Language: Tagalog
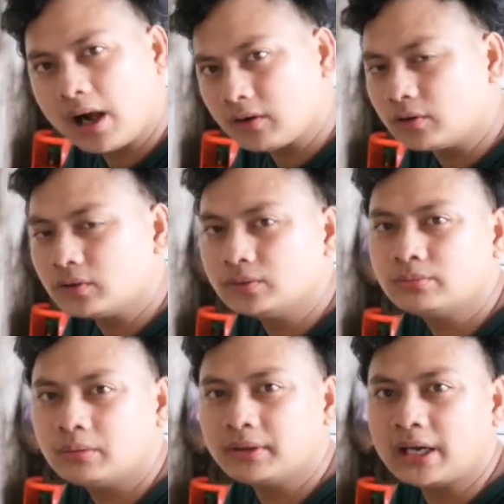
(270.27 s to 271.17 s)
ako,
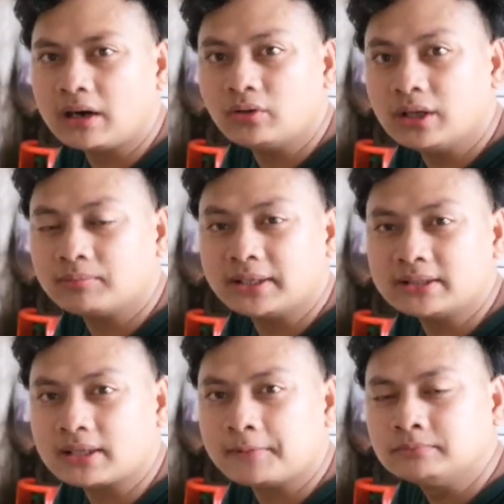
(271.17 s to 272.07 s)
mamaya ako lang
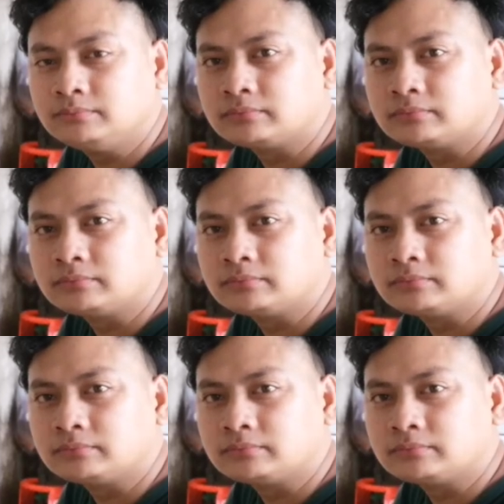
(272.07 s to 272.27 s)
mag-isa.